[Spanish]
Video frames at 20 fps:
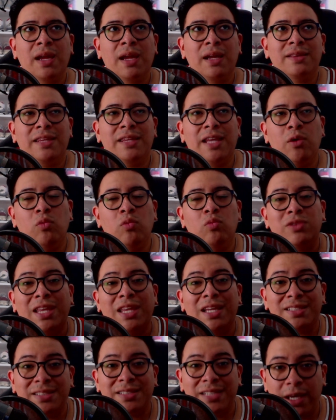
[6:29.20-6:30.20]
de un
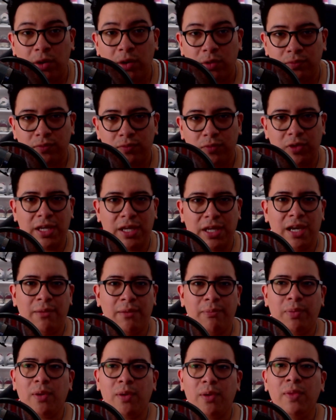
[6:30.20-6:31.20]
tercero, un
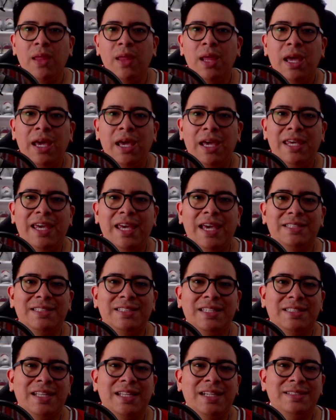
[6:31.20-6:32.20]
ejemplo. Y
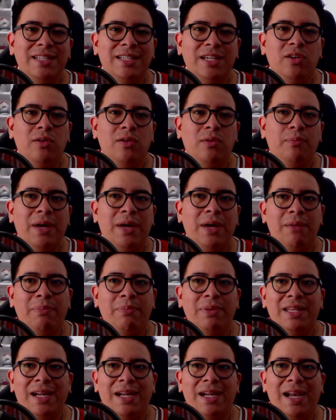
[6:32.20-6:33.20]
ese tercero va a
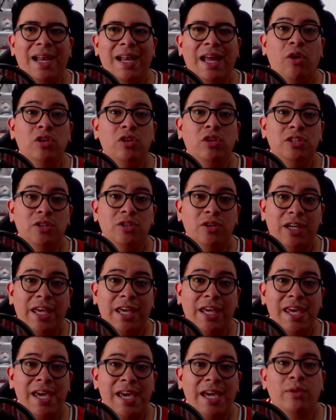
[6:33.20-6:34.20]
depender las condiciones que
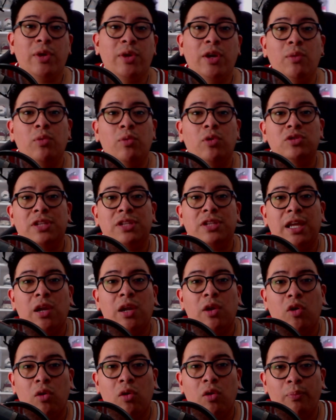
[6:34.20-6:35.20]
lleguen. No es como que ustedes
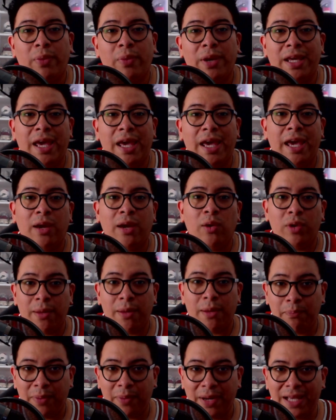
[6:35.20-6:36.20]
lo compren en una
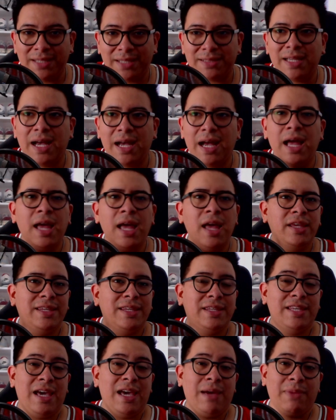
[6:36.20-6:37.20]
empresa,
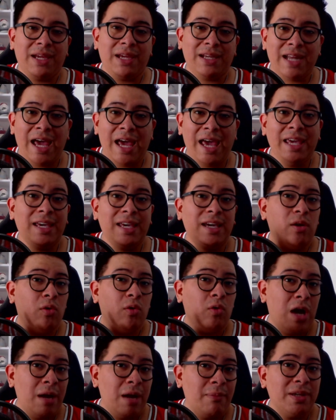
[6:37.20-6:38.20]
llamen Nike
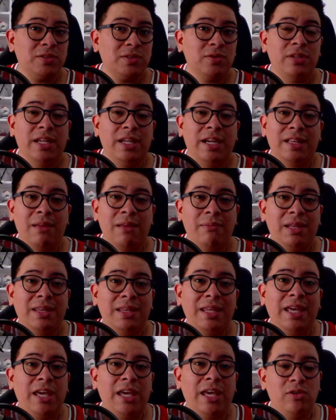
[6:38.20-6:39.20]
o Amazon
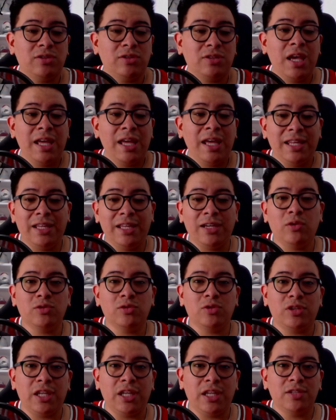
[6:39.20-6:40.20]
directamente, que ellos
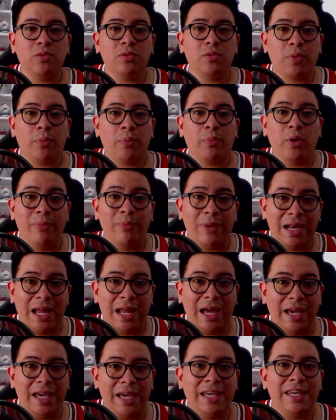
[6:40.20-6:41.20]
incluso tienen su propio
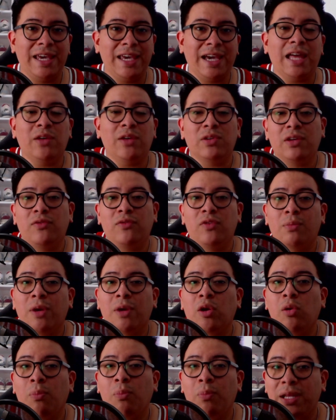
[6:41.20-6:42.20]
embalaje y llega de una forma
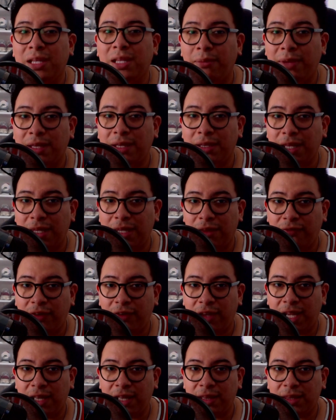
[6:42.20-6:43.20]
completamente
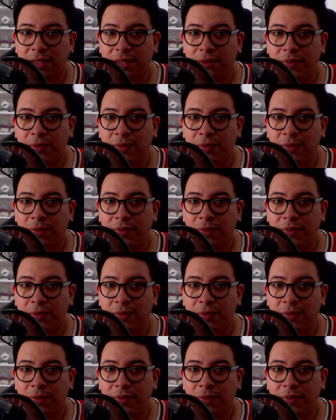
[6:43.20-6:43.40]
diferente.